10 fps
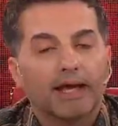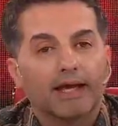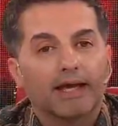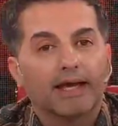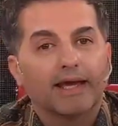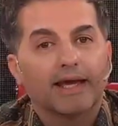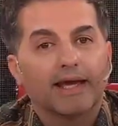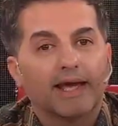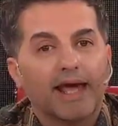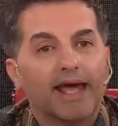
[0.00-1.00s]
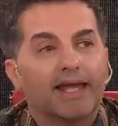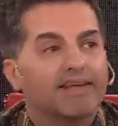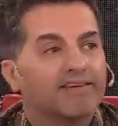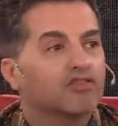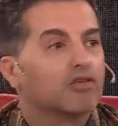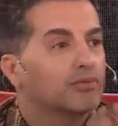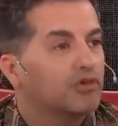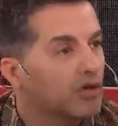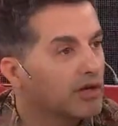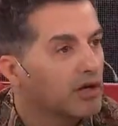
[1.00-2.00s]
Eh, en esas
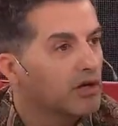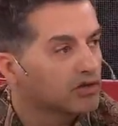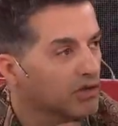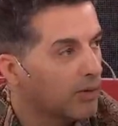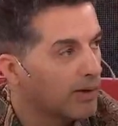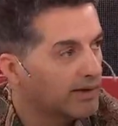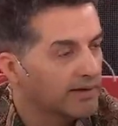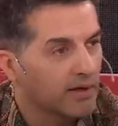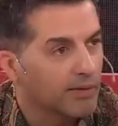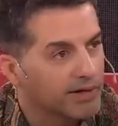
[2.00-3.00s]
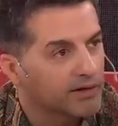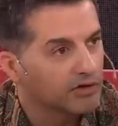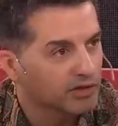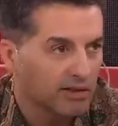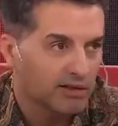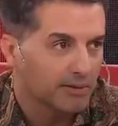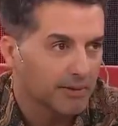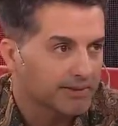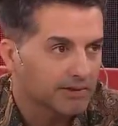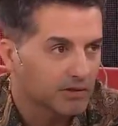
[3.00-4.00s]
opciones, no sé cuál de estas venenosas
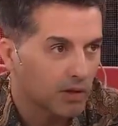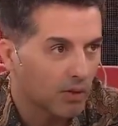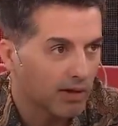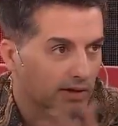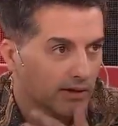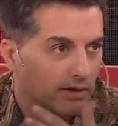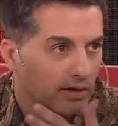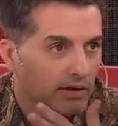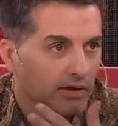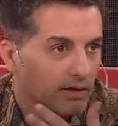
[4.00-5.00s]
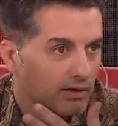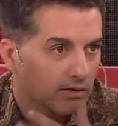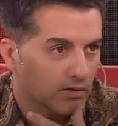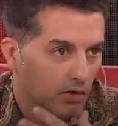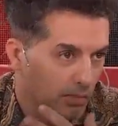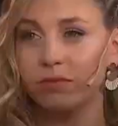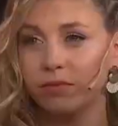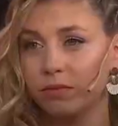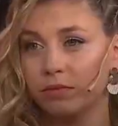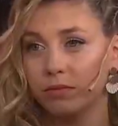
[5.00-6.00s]
debe haber sido Taguada. Seguro. O, me
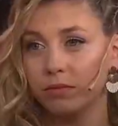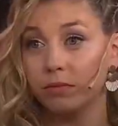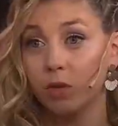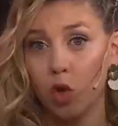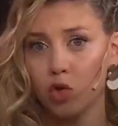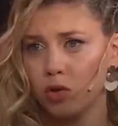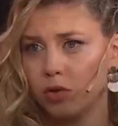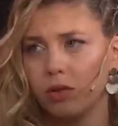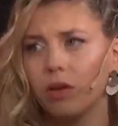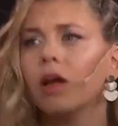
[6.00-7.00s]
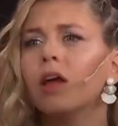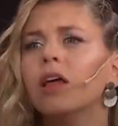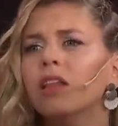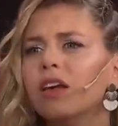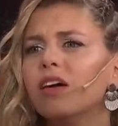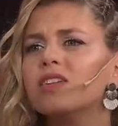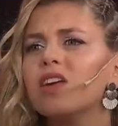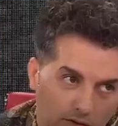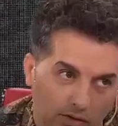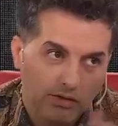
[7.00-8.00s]
acuerdo que venía de este lado.
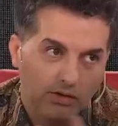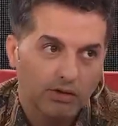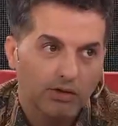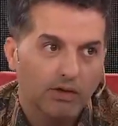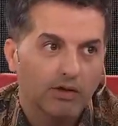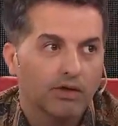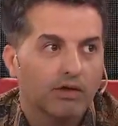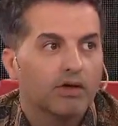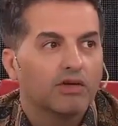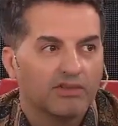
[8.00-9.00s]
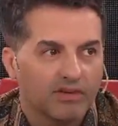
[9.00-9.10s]
¿Venía de este lado? Yo no